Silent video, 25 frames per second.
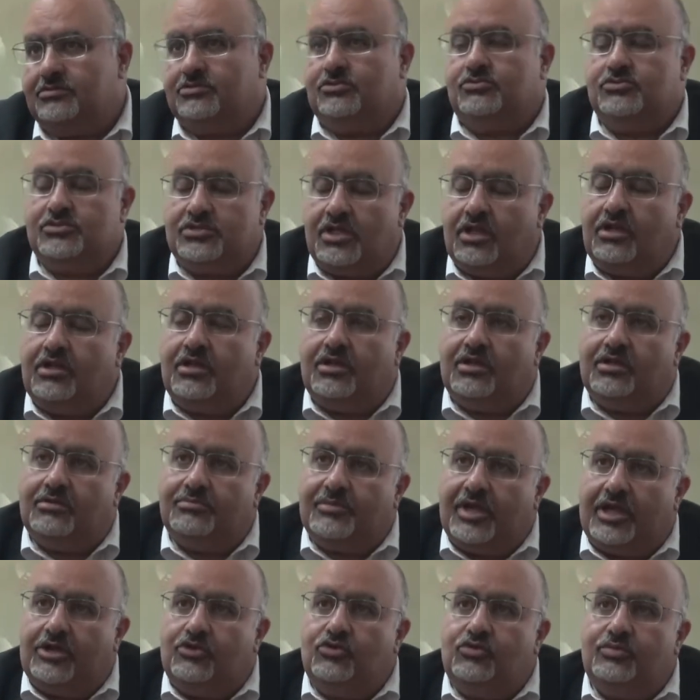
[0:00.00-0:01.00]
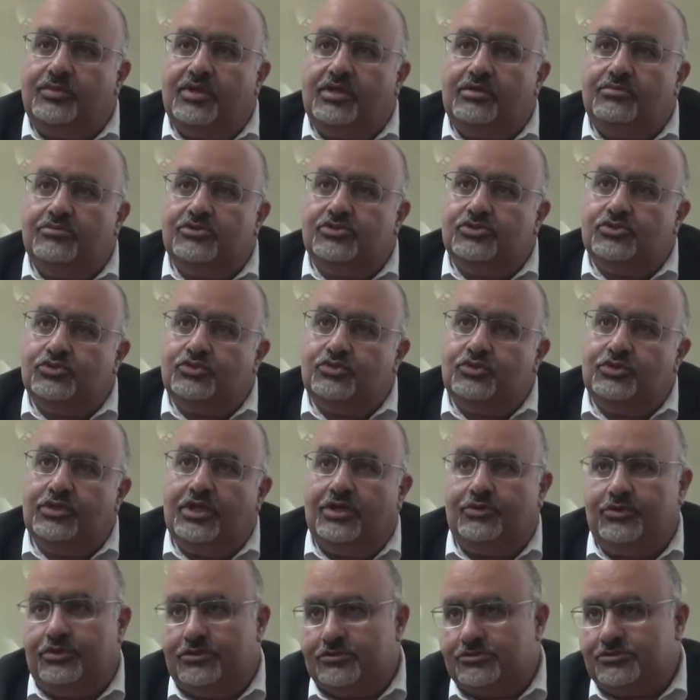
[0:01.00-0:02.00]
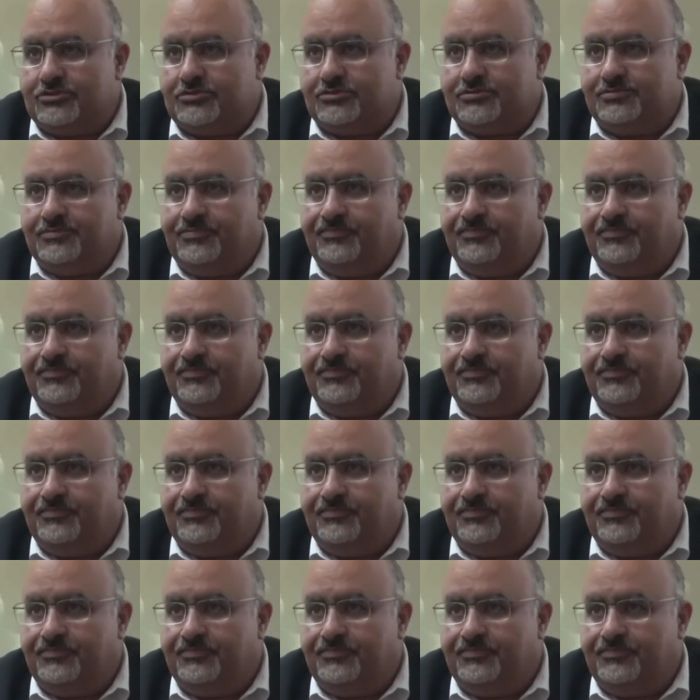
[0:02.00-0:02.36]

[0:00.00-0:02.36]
توصلها المعلومه بسهوله ويسر